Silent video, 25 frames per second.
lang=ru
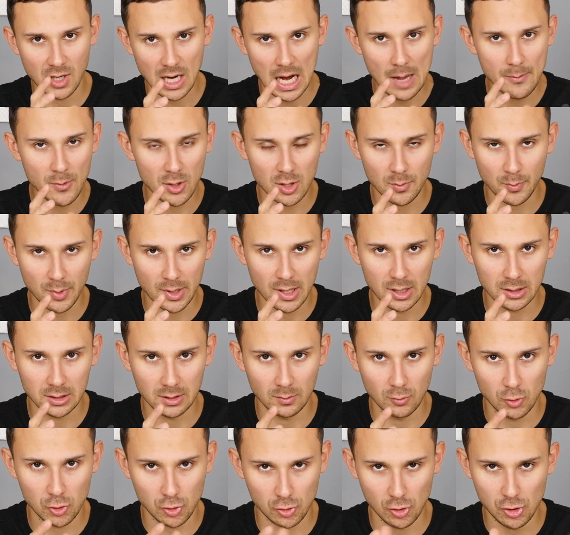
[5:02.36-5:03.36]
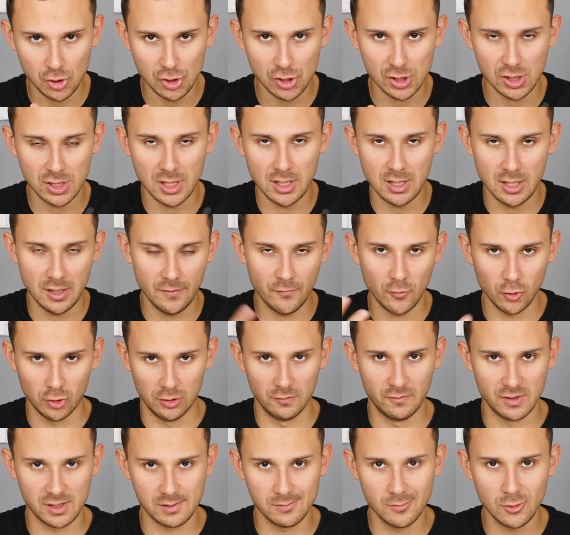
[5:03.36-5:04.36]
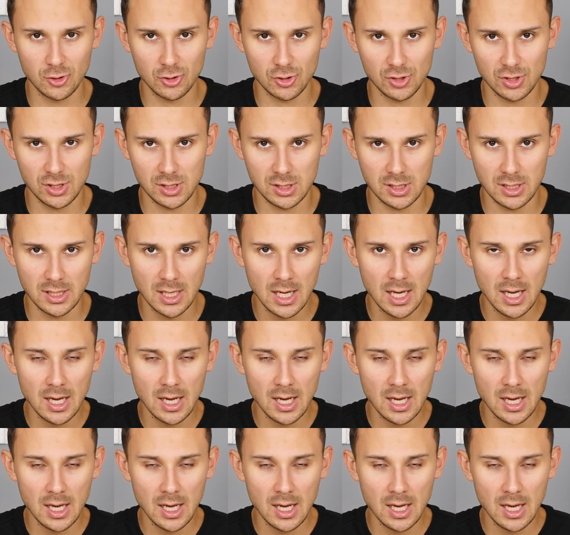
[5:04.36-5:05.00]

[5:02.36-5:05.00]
камеры, поэтому с точки зрения фотовозможностей